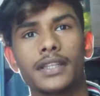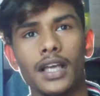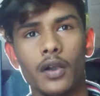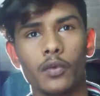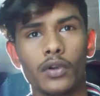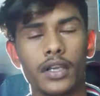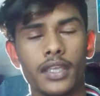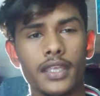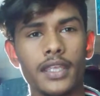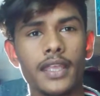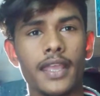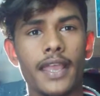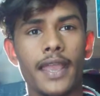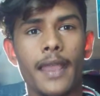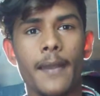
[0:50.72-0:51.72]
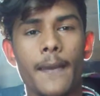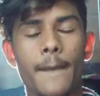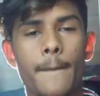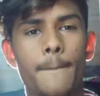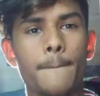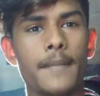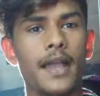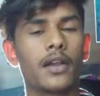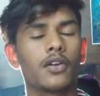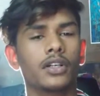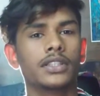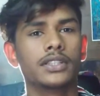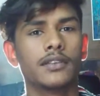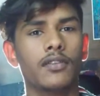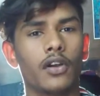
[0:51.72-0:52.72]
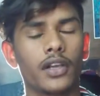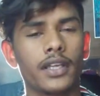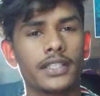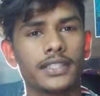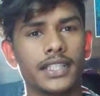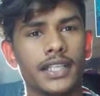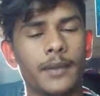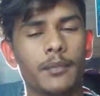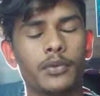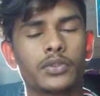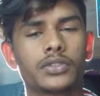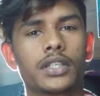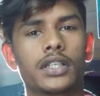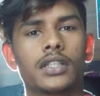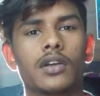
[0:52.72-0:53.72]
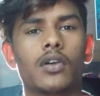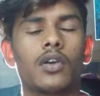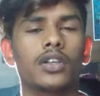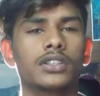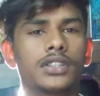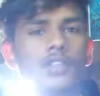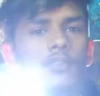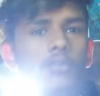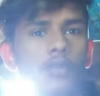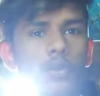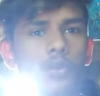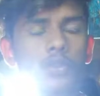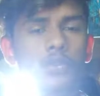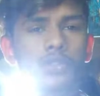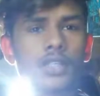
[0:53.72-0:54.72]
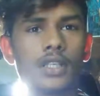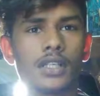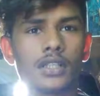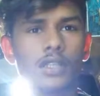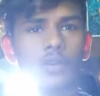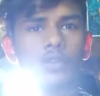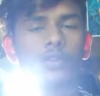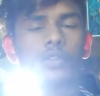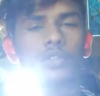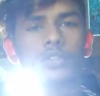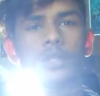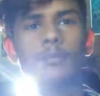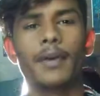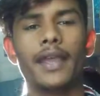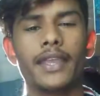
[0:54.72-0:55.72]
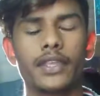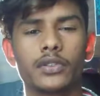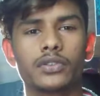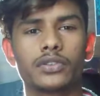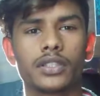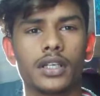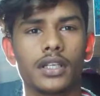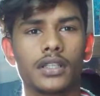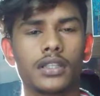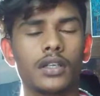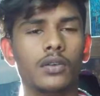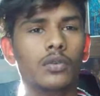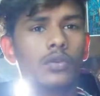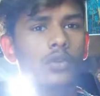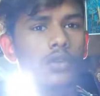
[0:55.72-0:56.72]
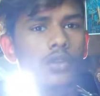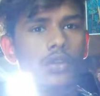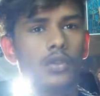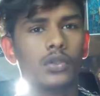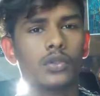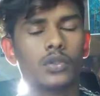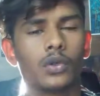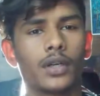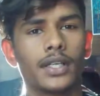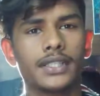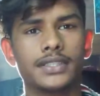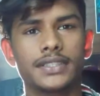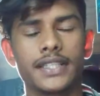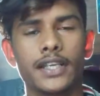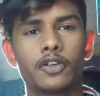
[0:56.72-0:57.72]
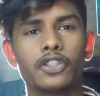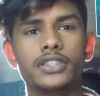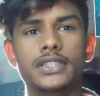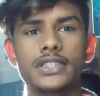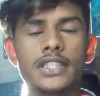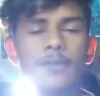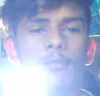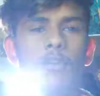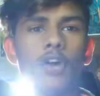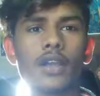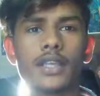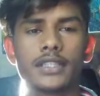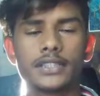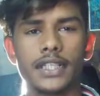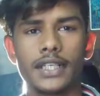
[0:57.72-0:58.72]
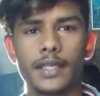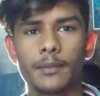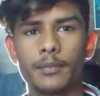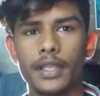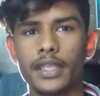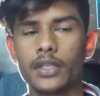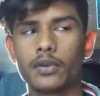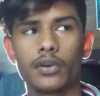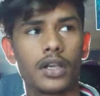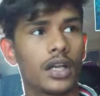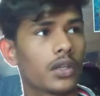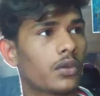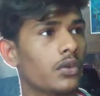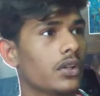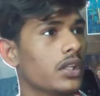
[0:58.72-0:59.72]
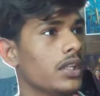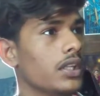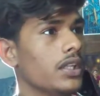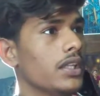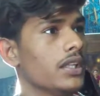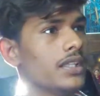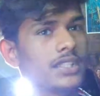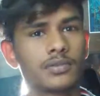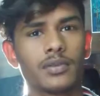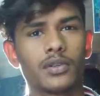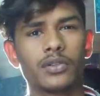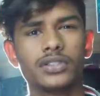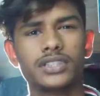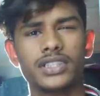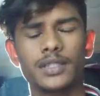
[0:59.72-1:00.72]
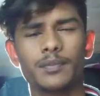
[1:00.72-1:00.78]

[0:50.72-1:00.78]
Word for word: बताऊँगा कि मैं कौन सा ब्लॉगिंग सेटअप यूज़ करता हूँ कौन सा फ़ोन यूज़ करता हूँ कौन सा माइक यूज़ करता हूँ तो गाइज़ ये कोई चीप ब्लॉगिंग सेटअप नहीं होगा क्योंकि इसमें कोई